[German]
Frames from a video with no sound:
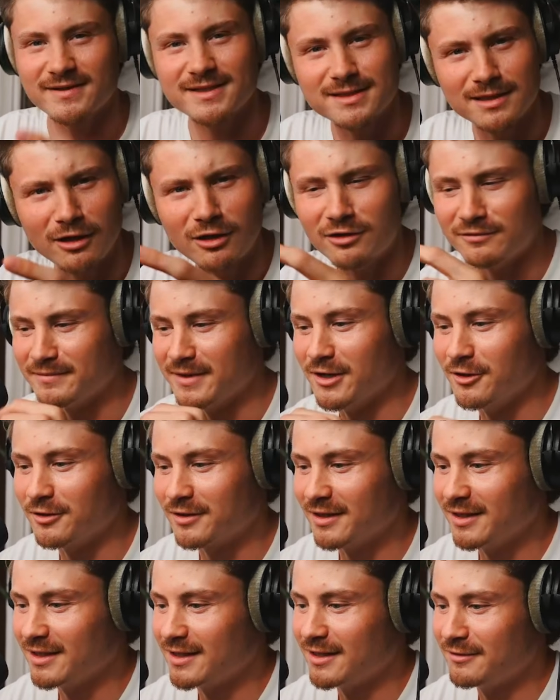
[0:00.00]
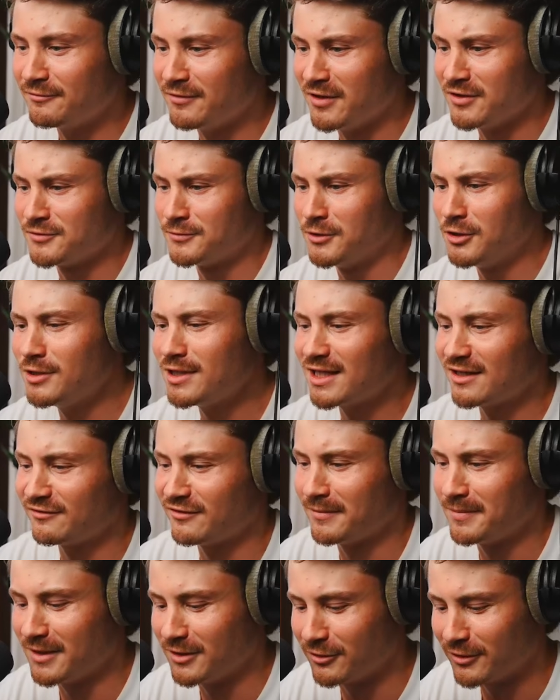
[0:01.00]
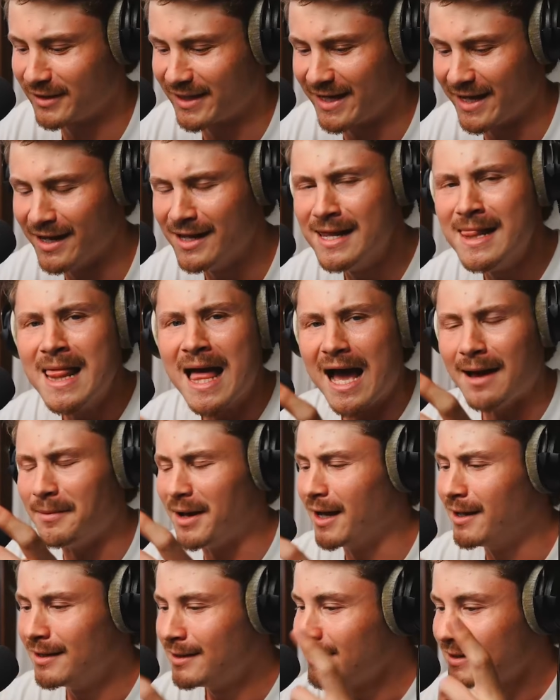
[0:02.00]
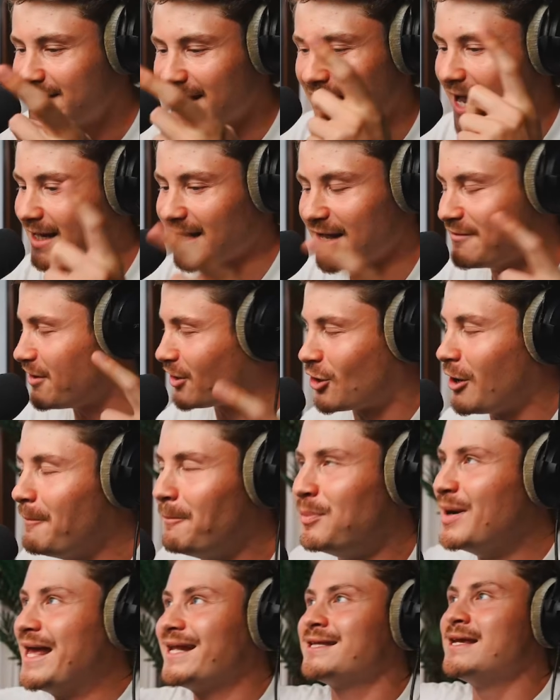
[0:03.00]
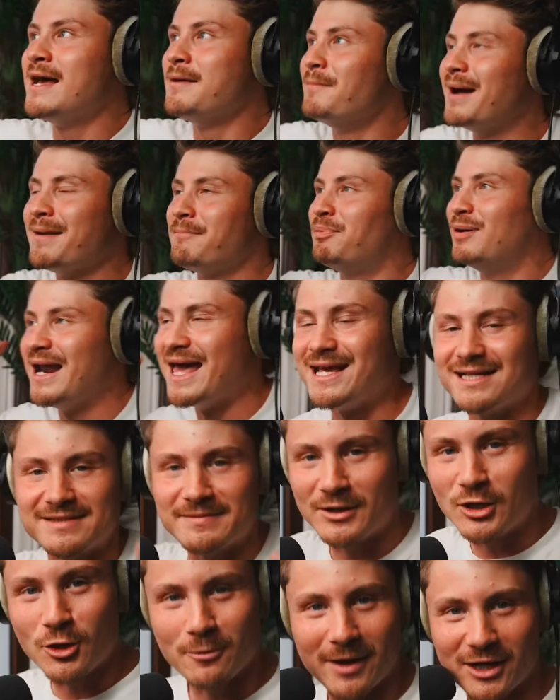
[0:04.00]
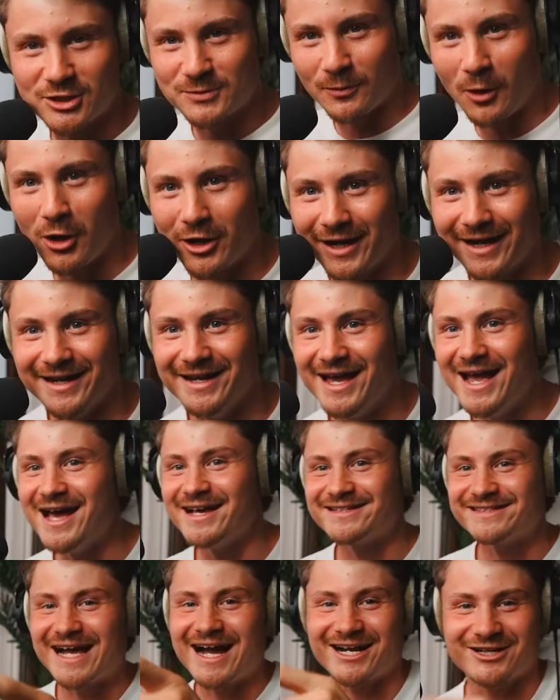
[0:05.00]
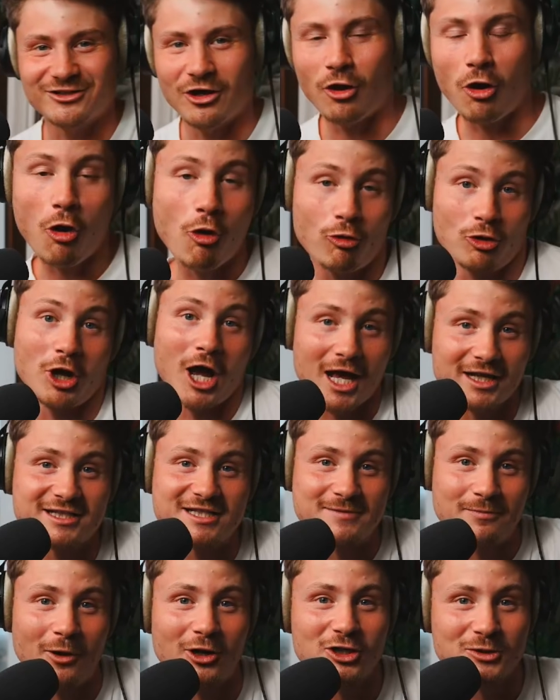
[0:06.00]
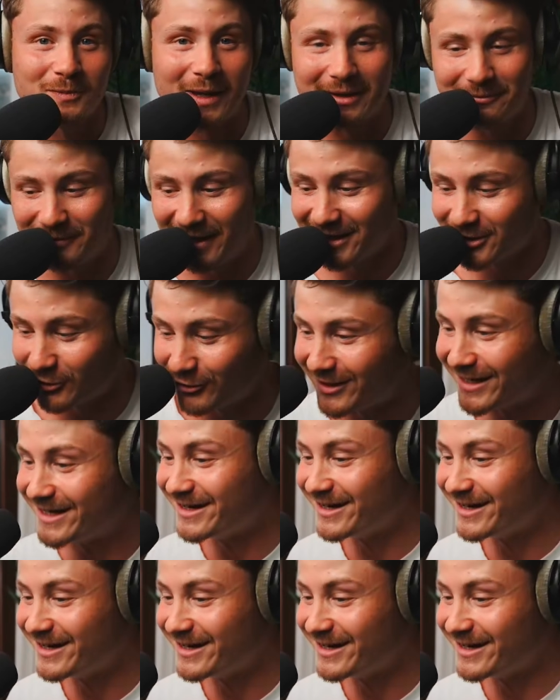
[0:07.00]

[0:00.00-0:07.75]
Schwester auch auf Mallorca. Da hat er persönliche Verbindung auch hier. Aber der hat einfach komplett mein Placement übersprungen. Er sagt noch, oh, krasses Boxspringbett. Und